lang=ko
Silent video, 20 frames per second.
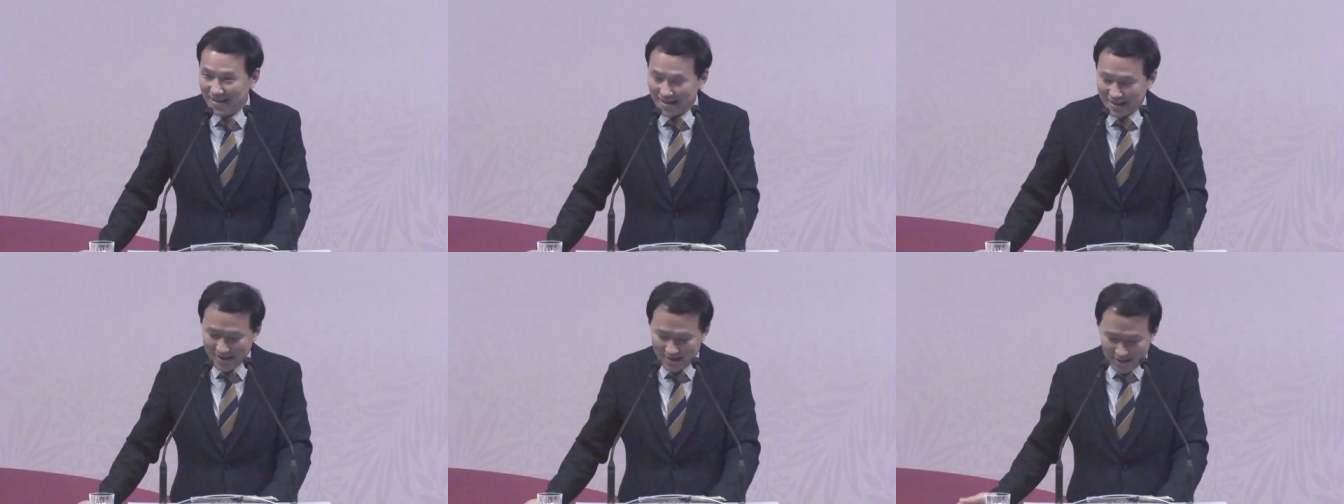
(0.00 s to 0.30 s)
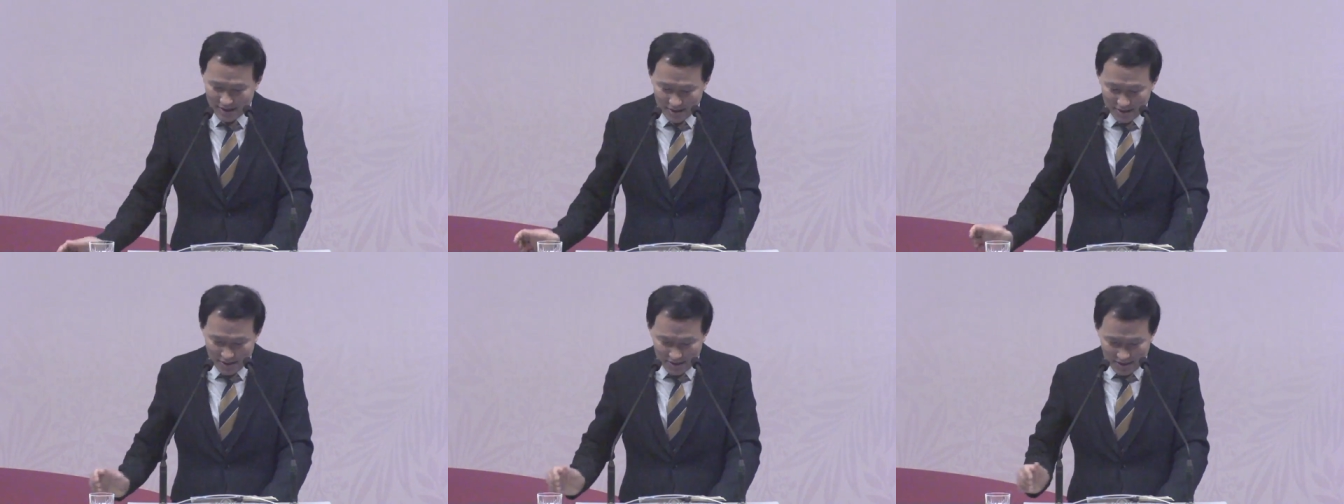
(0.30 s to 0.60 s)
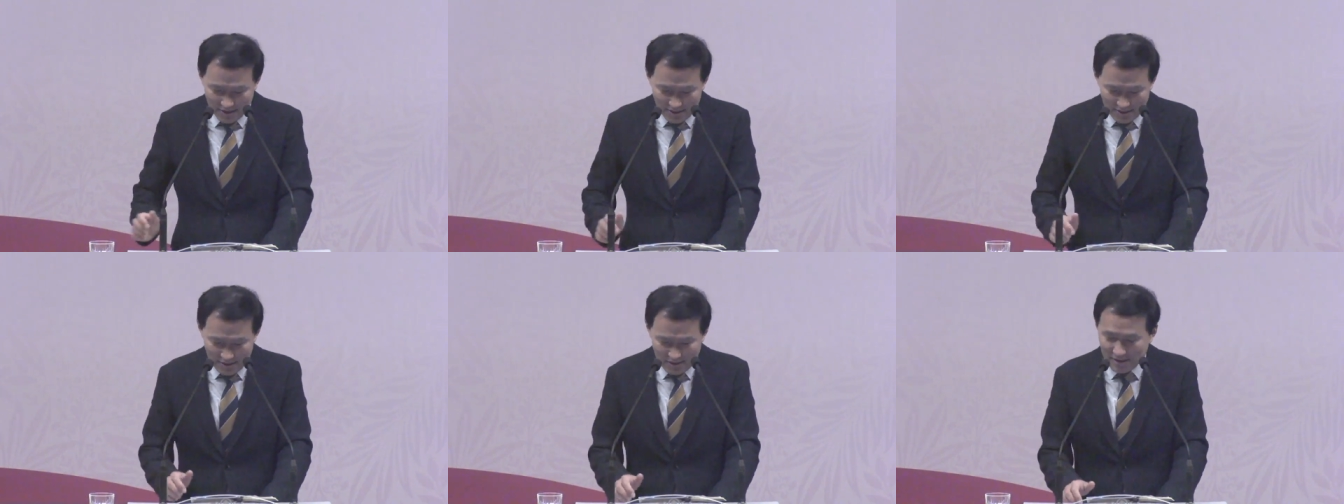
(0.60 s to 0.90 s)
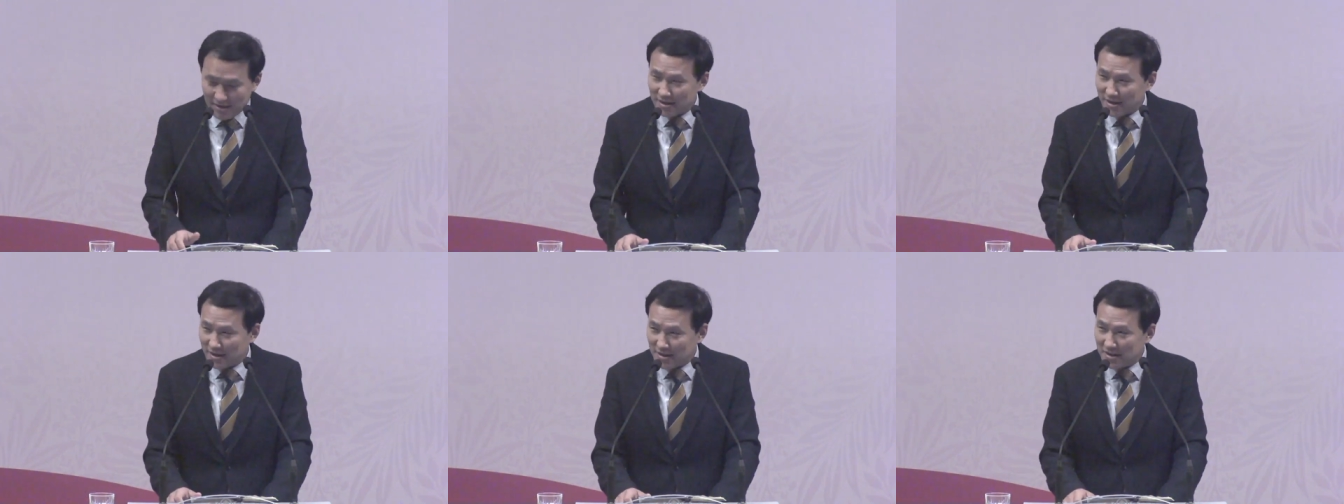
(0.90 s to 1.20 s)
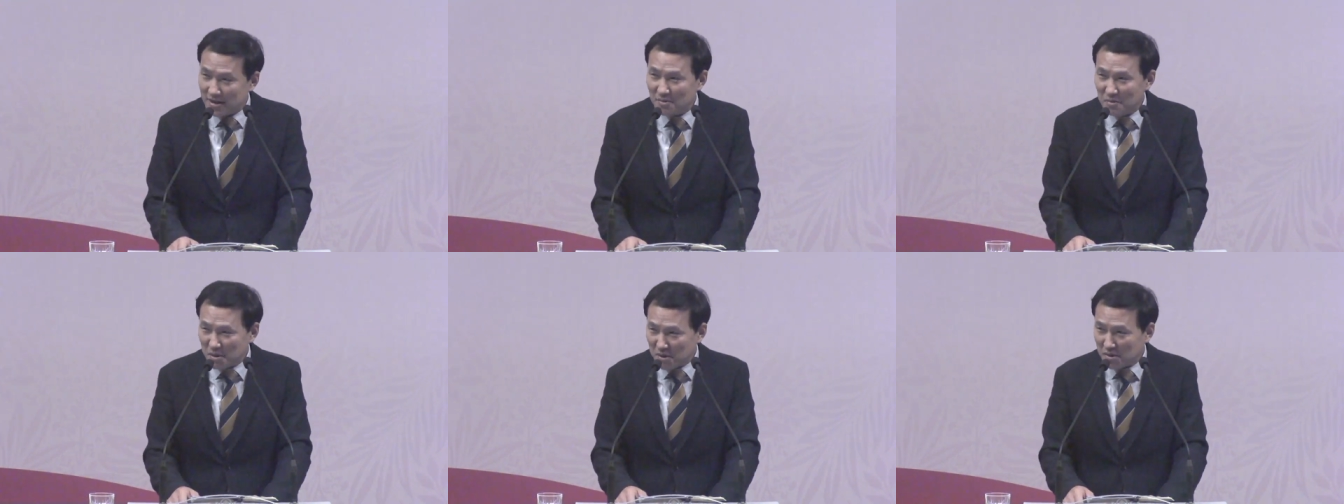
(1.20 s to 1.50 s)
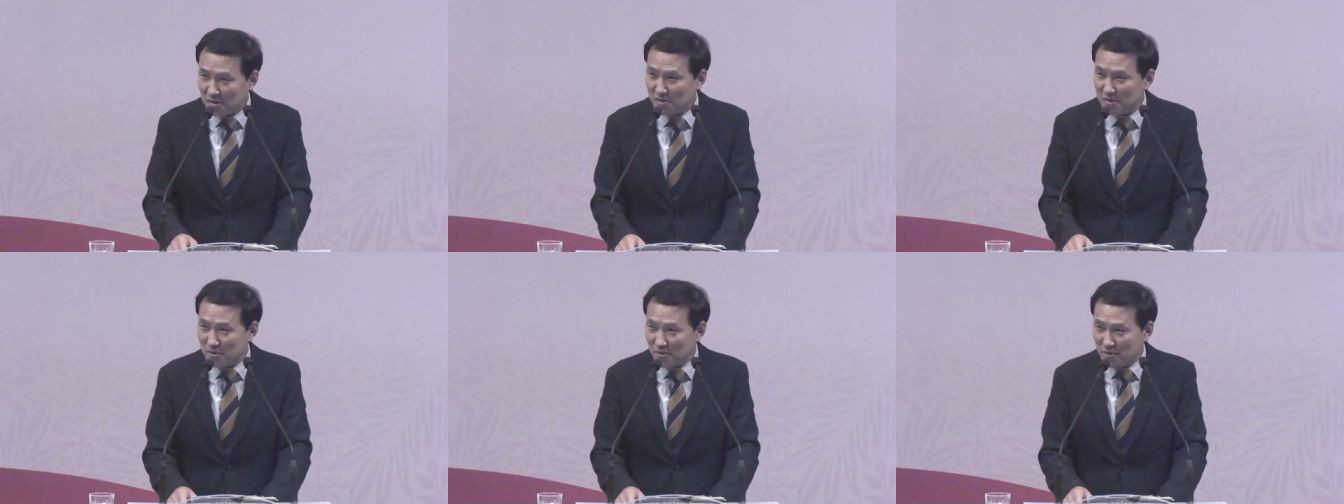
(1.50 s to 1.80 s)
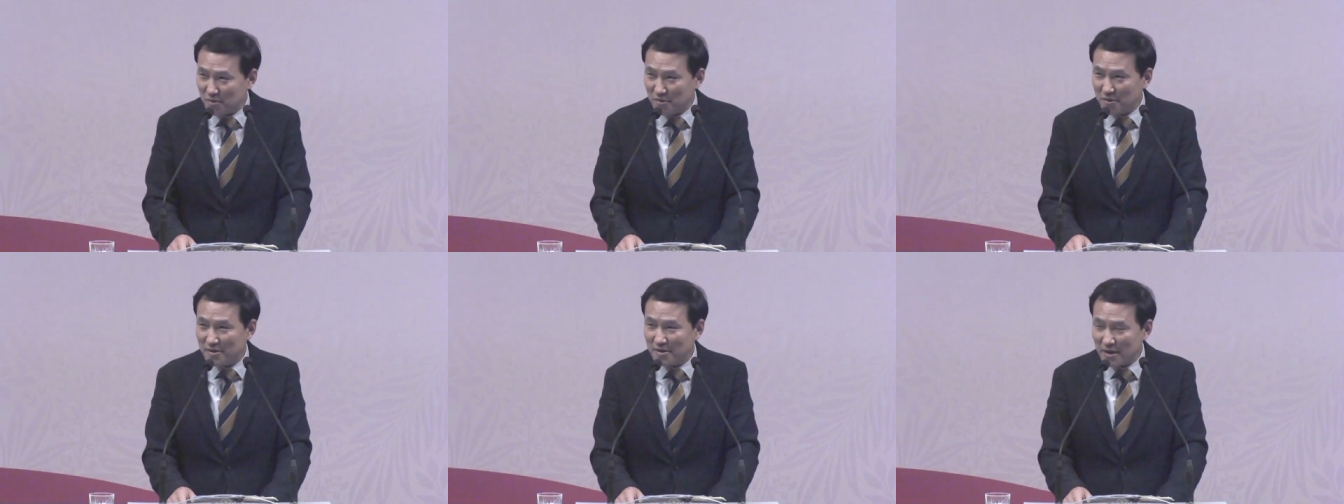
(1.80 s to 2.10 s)
예, 이 새벽
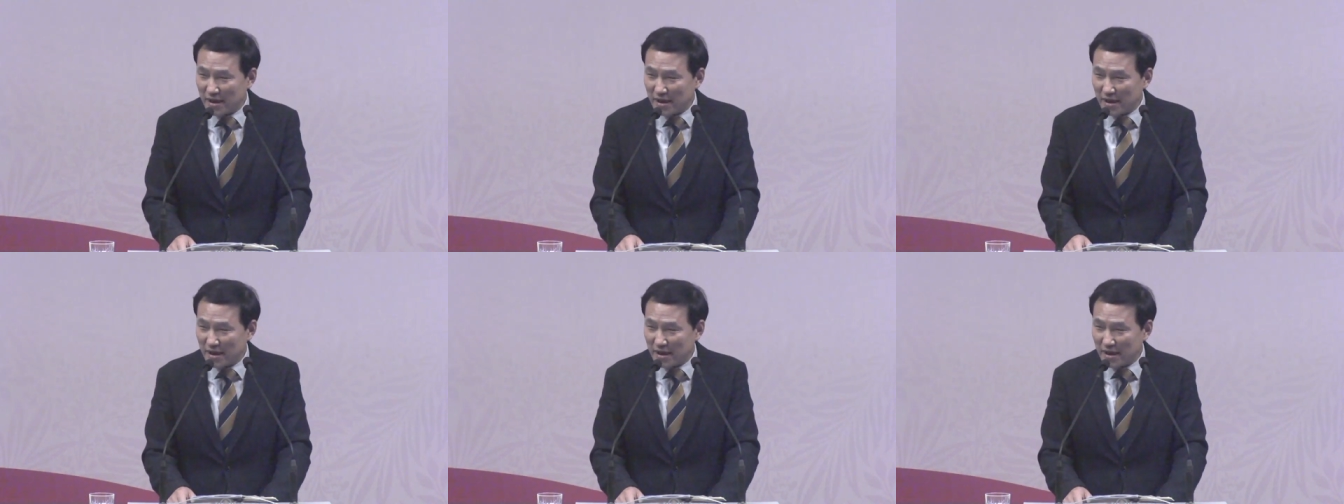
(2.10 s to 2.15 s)
기도도